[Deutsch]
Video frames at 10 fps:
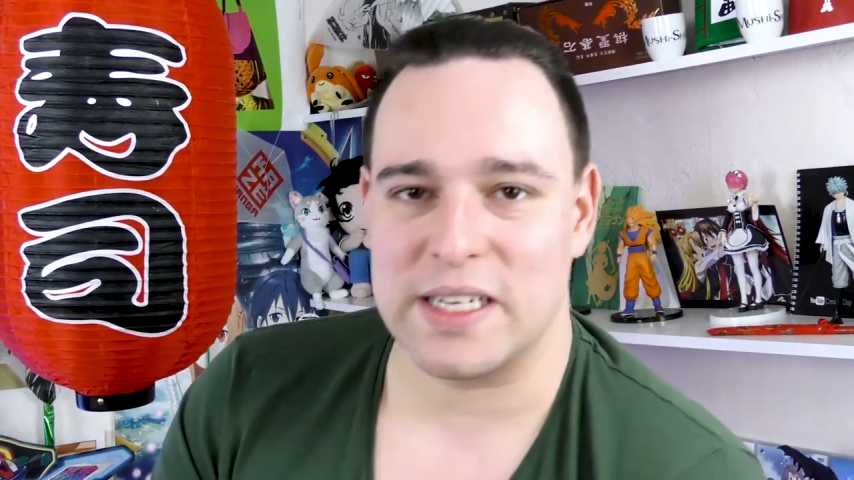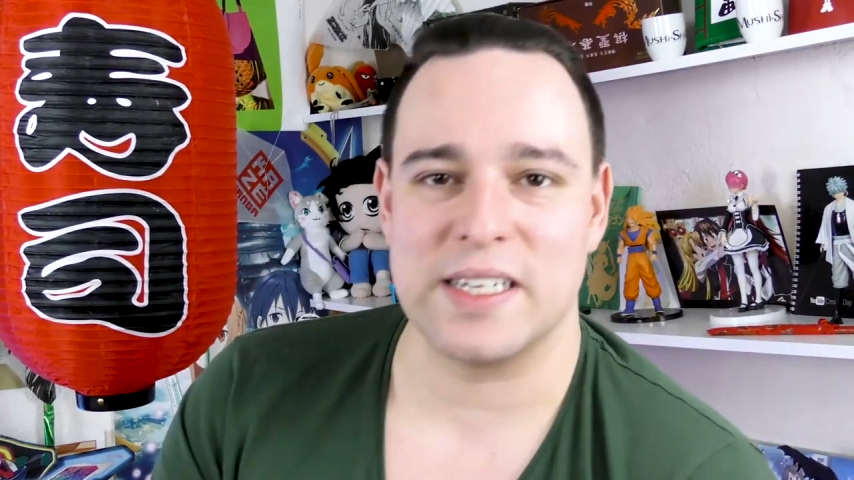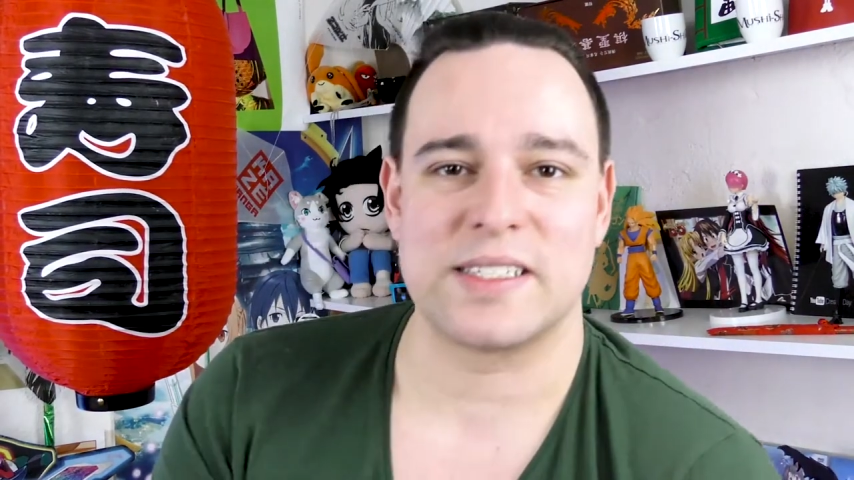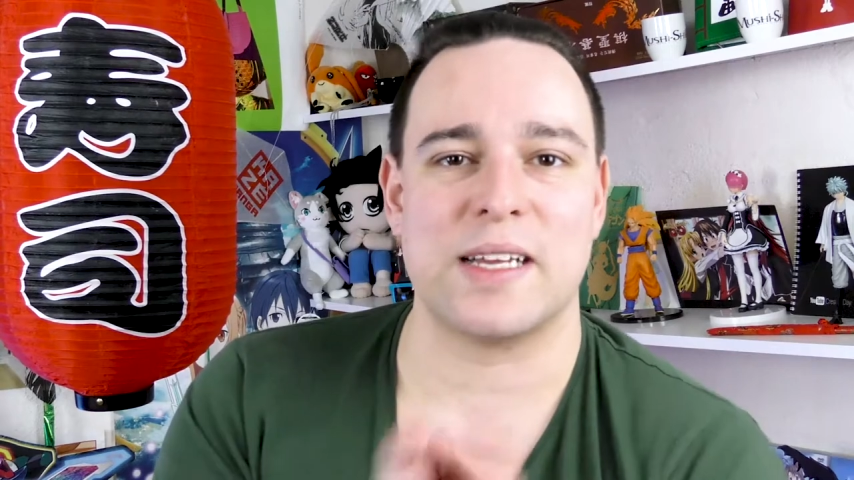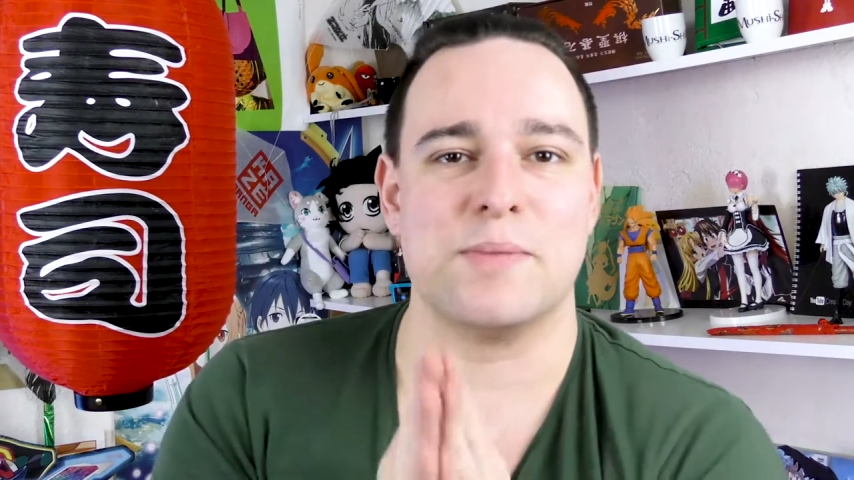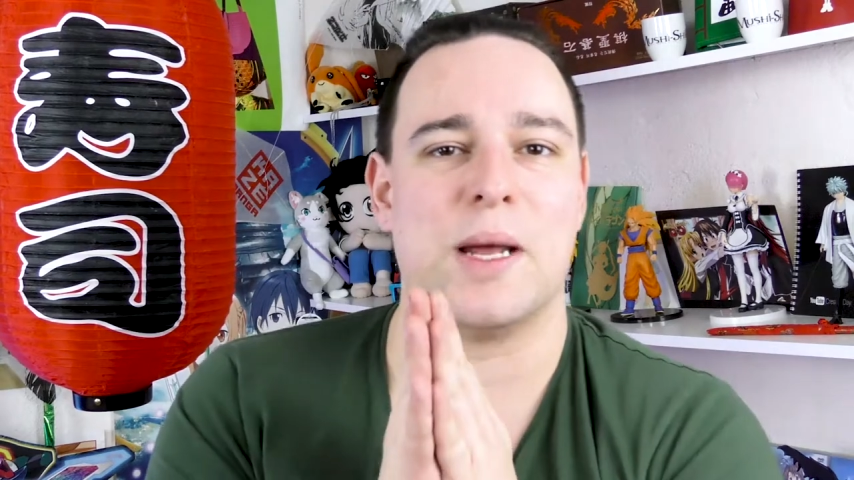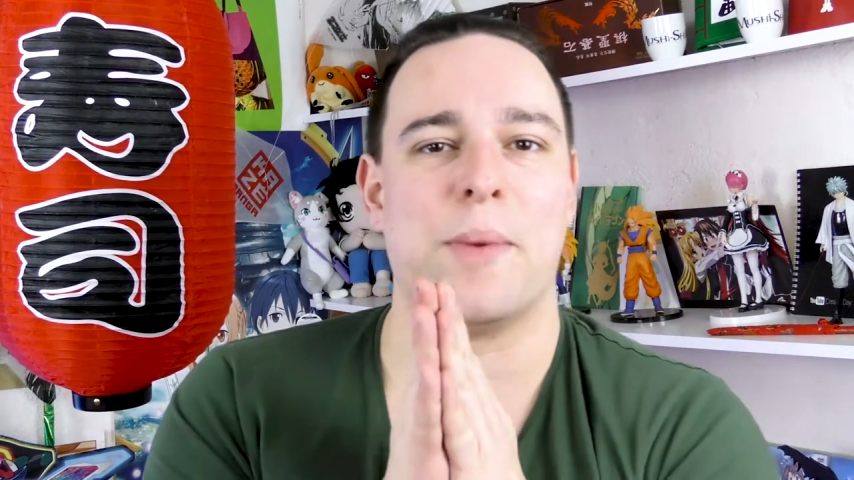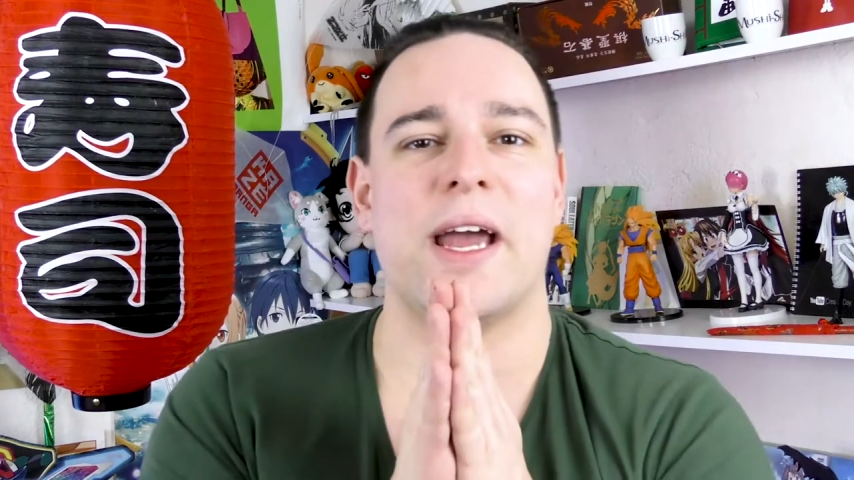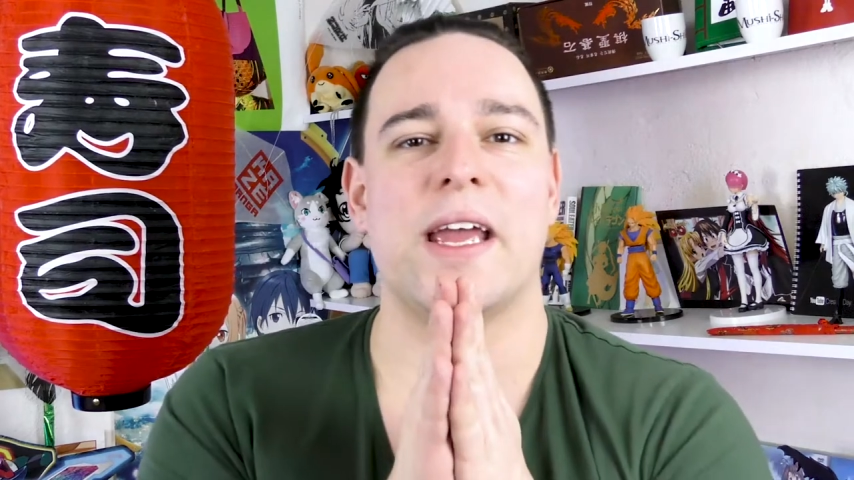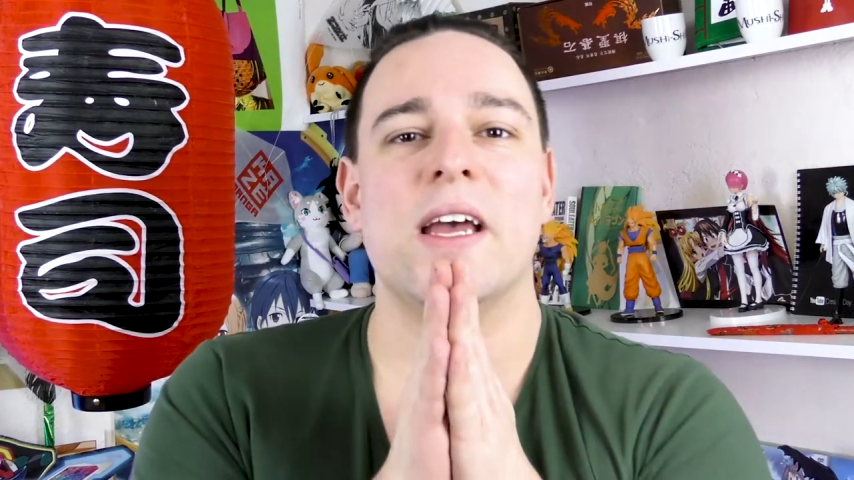ihr seid mit
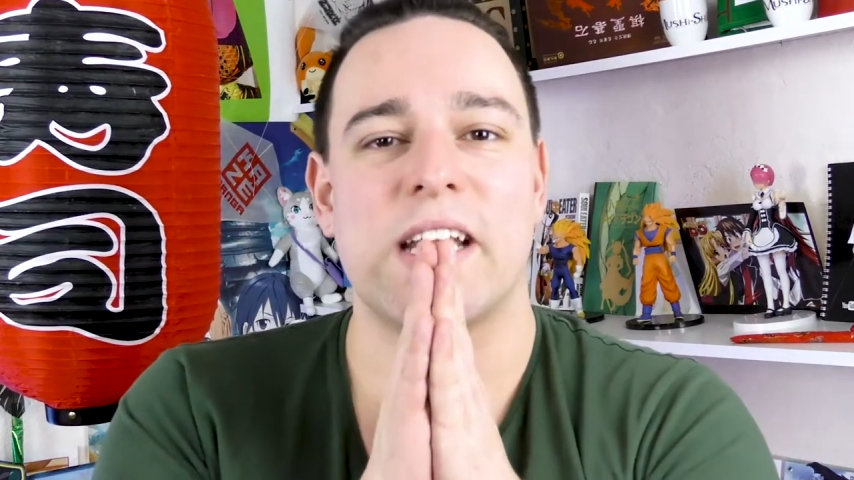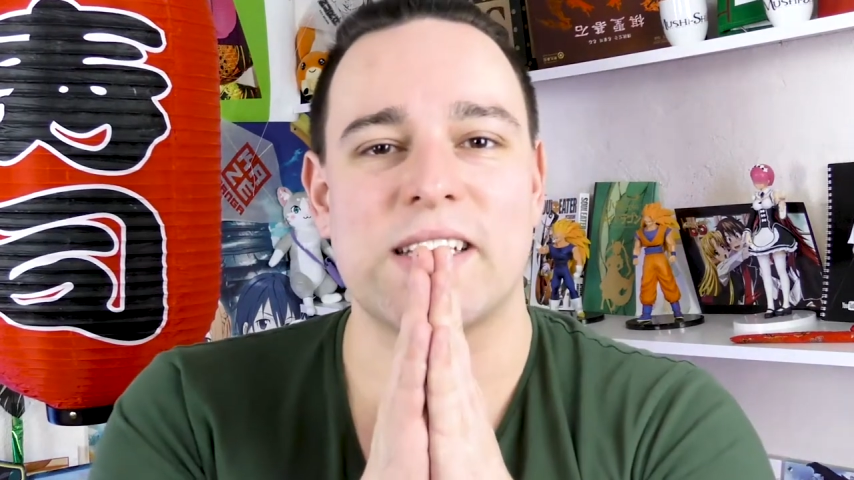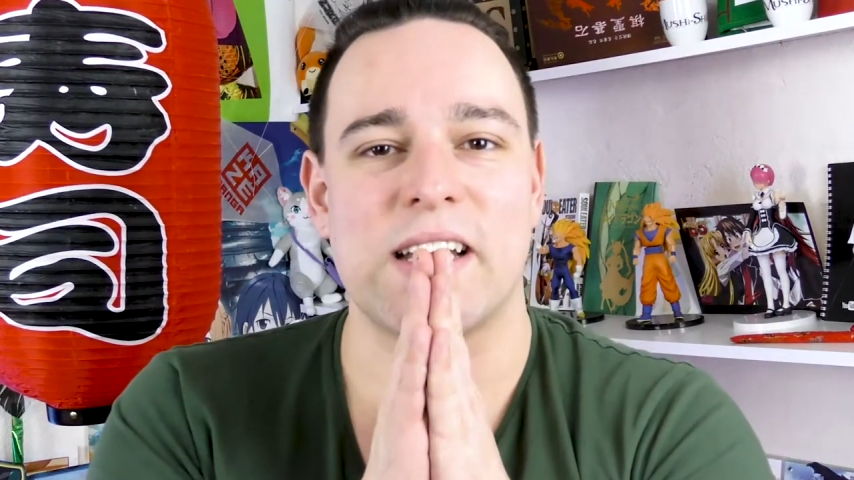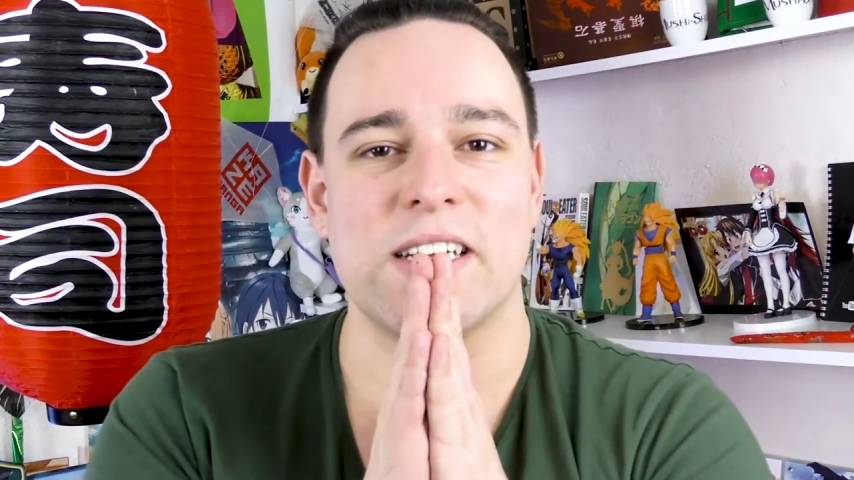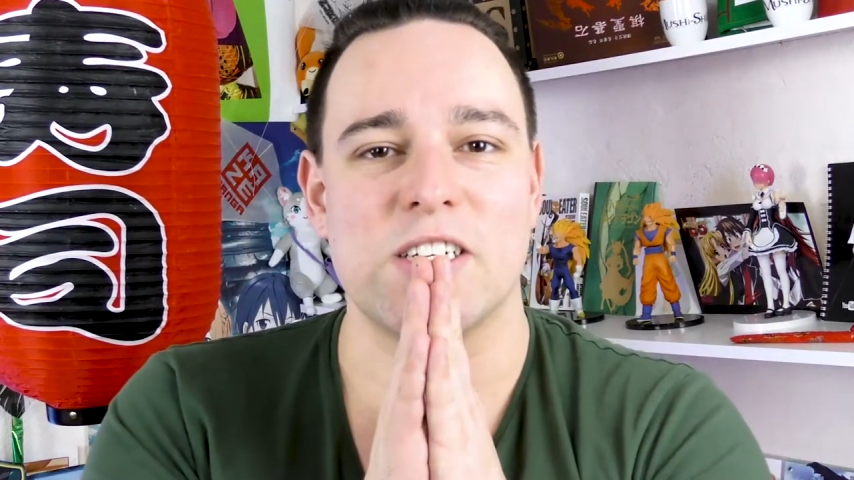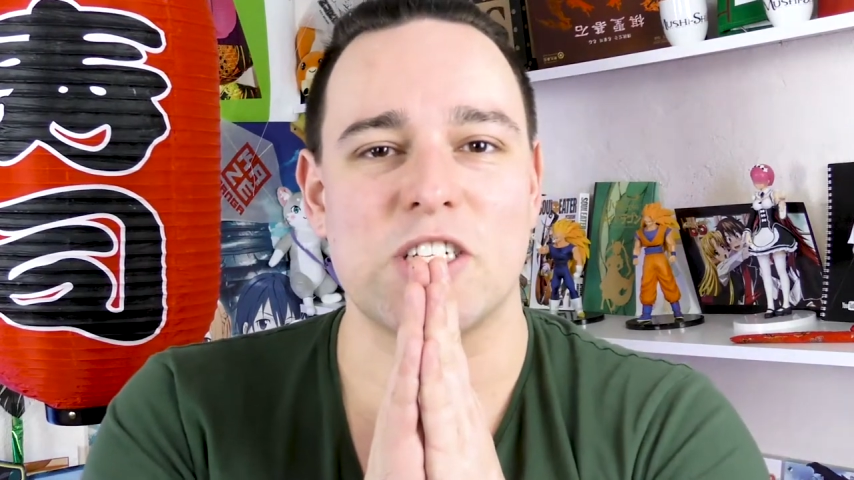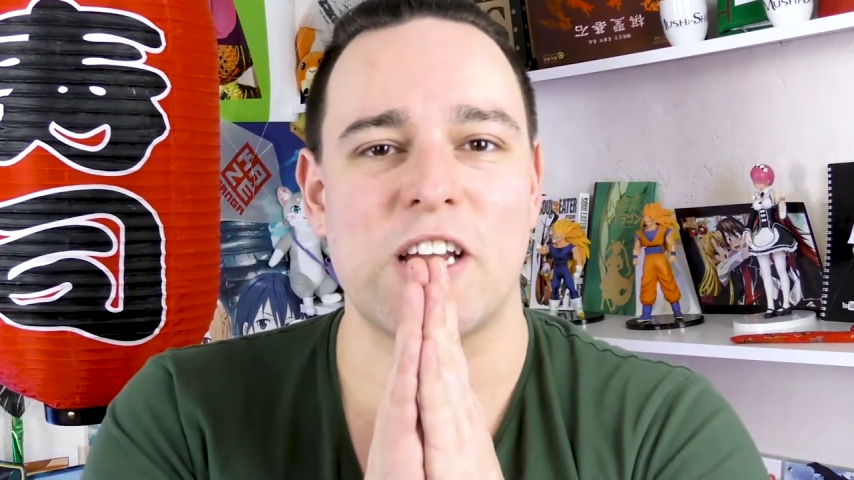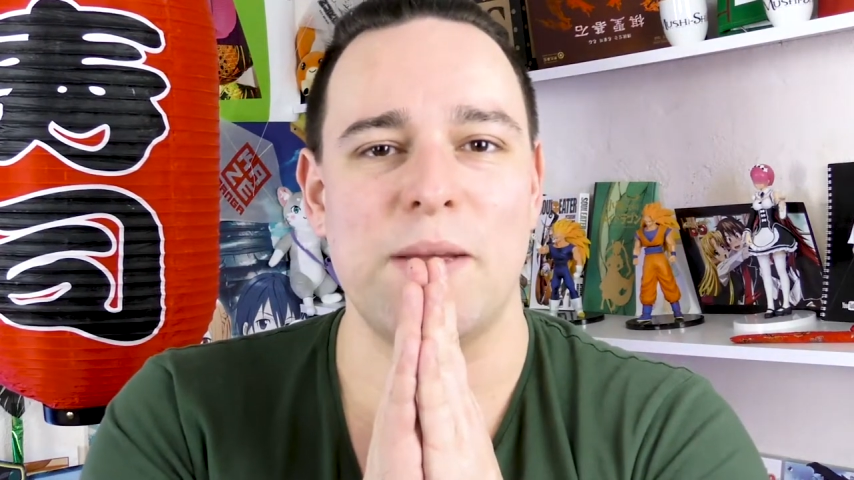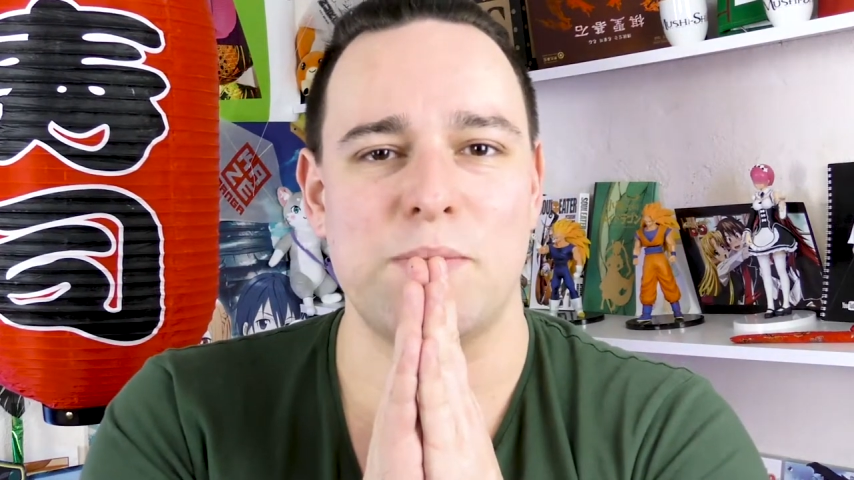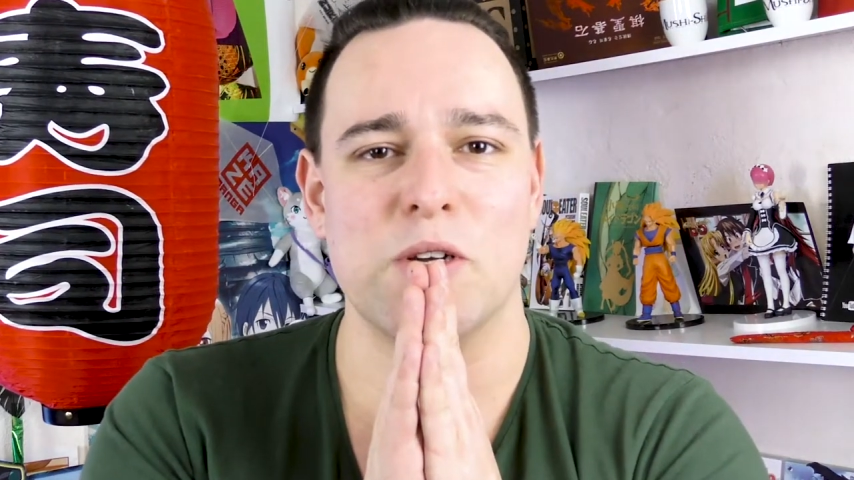dabei. Denkt dran,
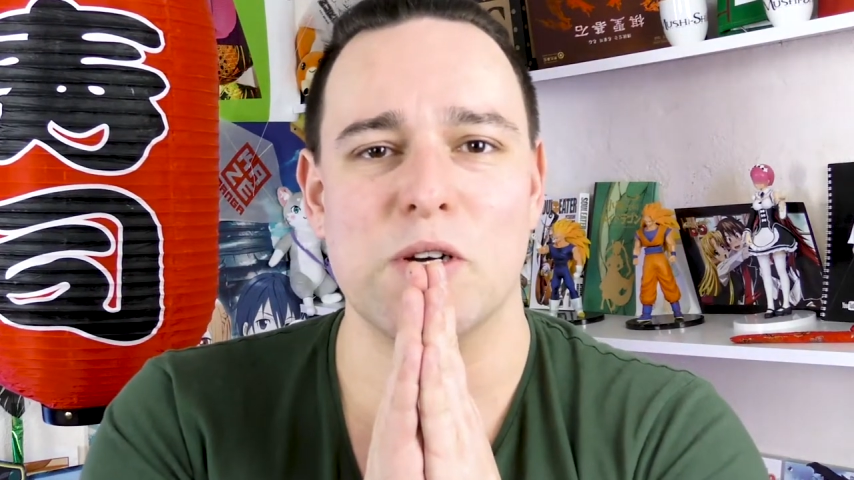schreibt